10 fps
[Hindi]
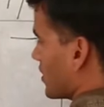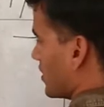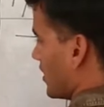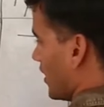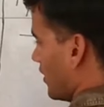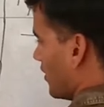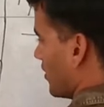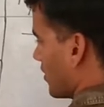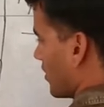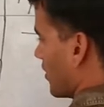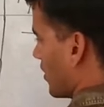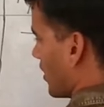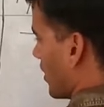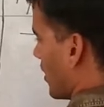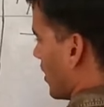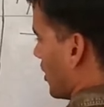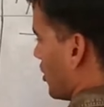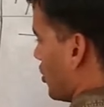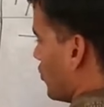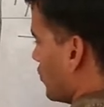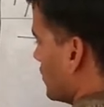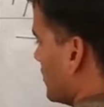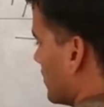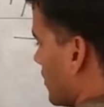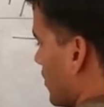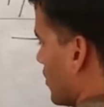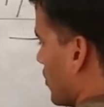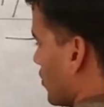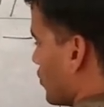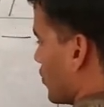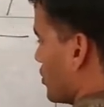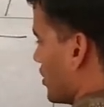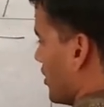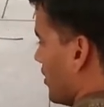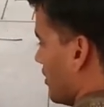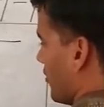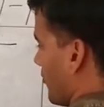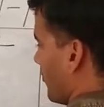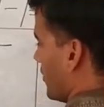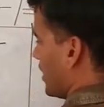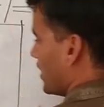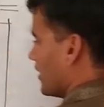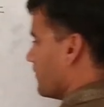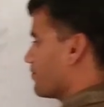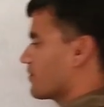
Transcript: सकती है यूज़ सोशल मीडिया